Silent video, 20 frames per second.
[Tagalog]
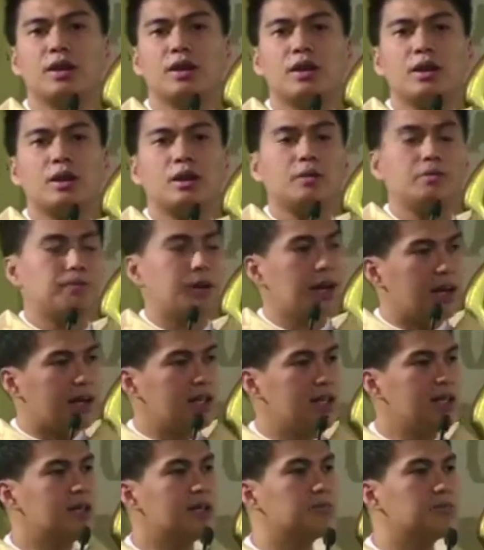Palakihin
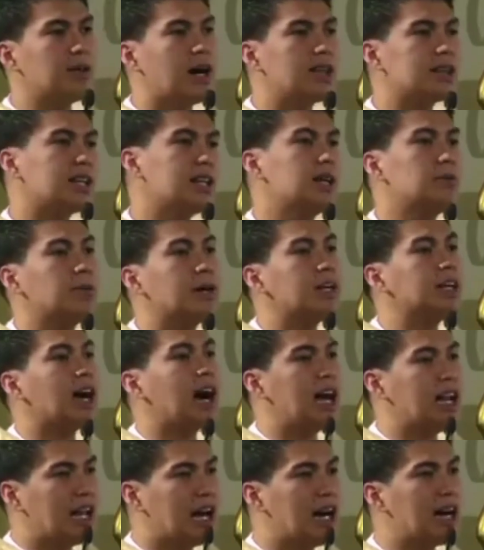ang bata na may
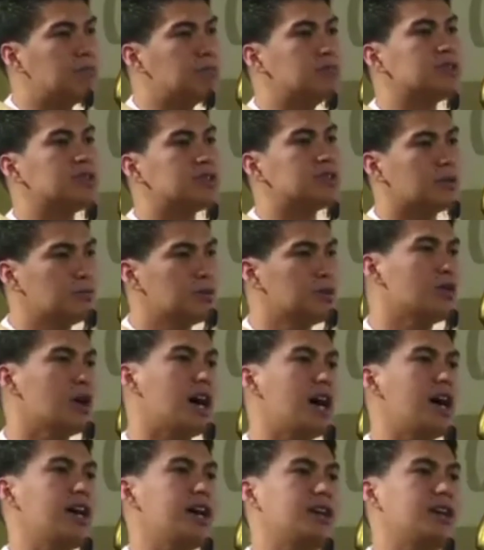alam sa buhay.